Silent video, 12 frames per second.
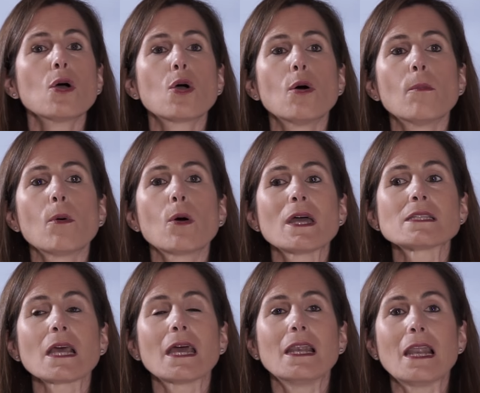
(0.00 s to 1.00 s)
como
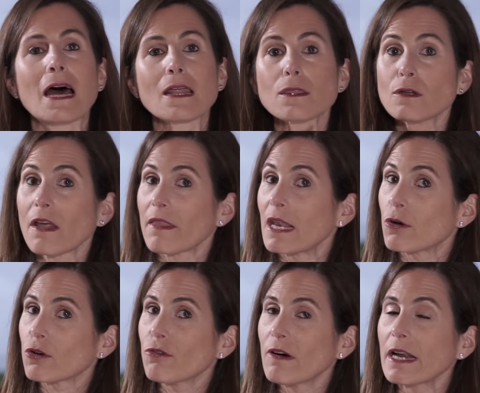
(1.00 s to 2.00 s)
es en la zona de la
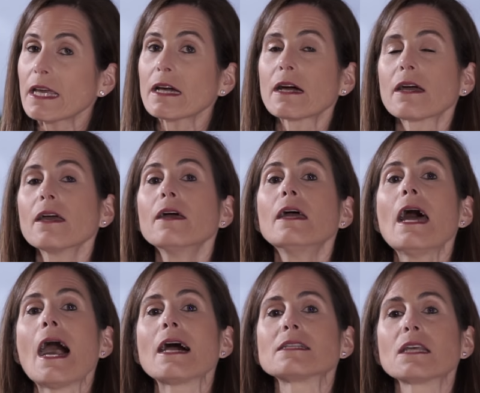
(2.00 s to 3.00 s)
orofaringe
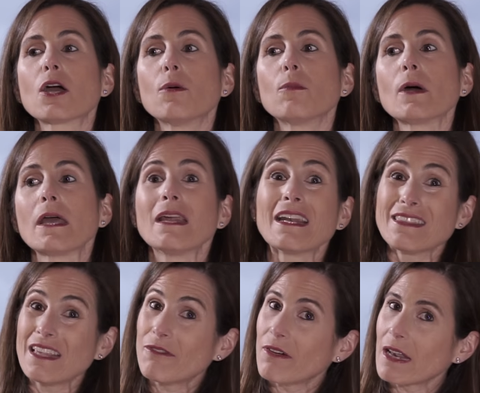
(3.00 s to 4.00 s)
así como
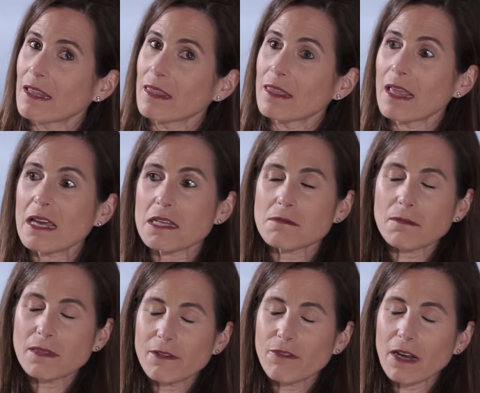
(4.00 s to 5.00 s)
en diferentes,
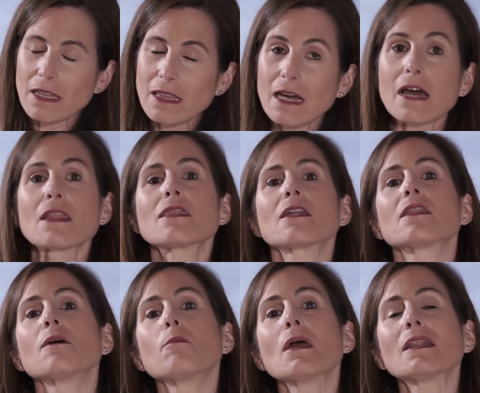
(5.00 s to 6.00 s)
diferentes
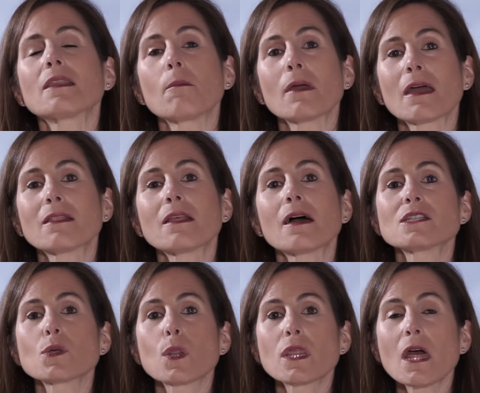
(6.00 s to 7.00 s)
cánceres de piel también están
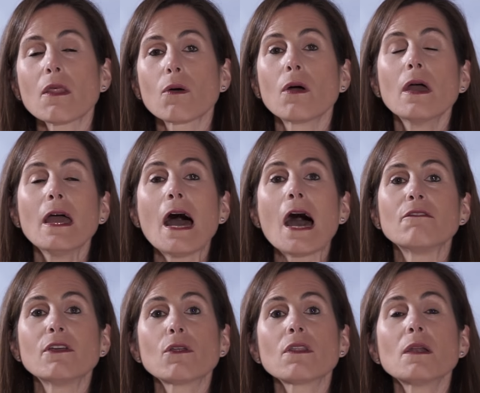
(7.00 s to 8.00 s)
asociados al
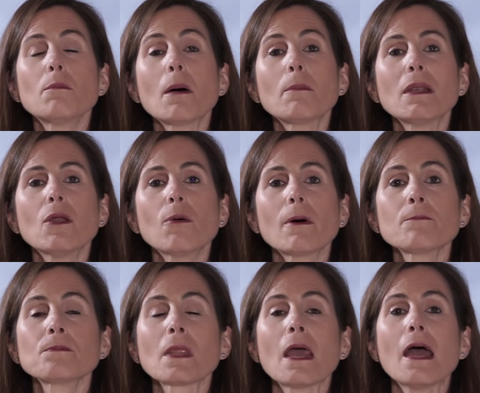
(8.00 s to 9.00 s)
virus del papiloma,
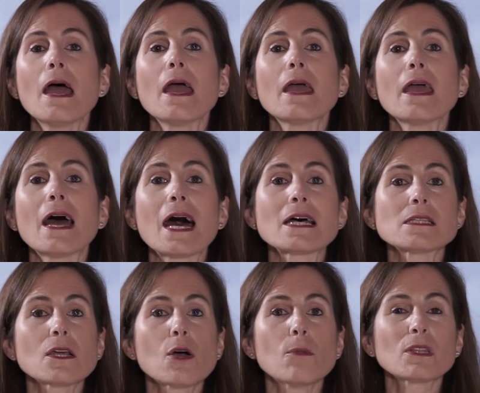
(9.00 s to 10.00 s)
eh,
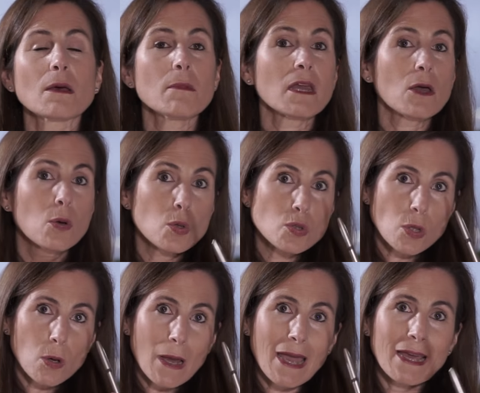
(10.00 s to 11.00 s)
así como también
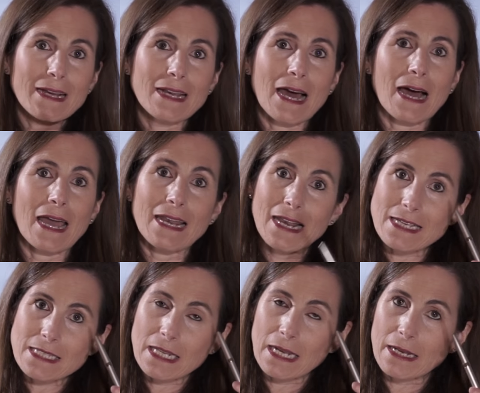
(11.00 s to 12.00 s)
incluso en la,
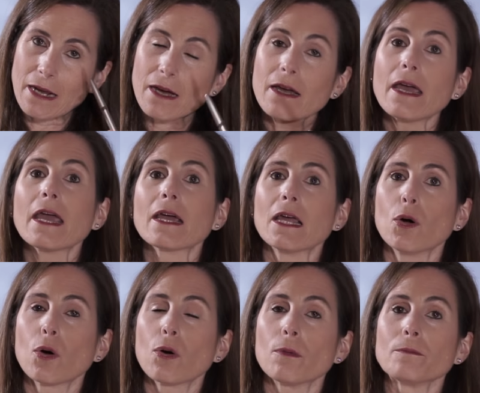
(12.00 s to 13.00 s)
esclera, en el
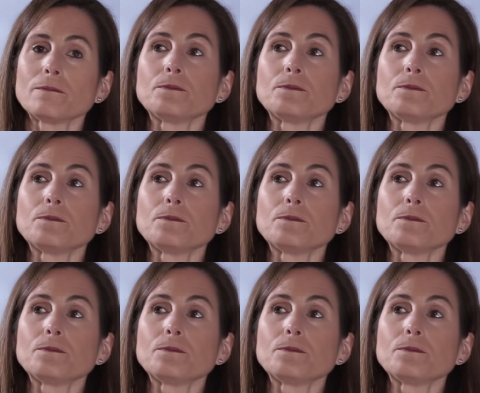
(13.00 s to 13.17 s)
ojo.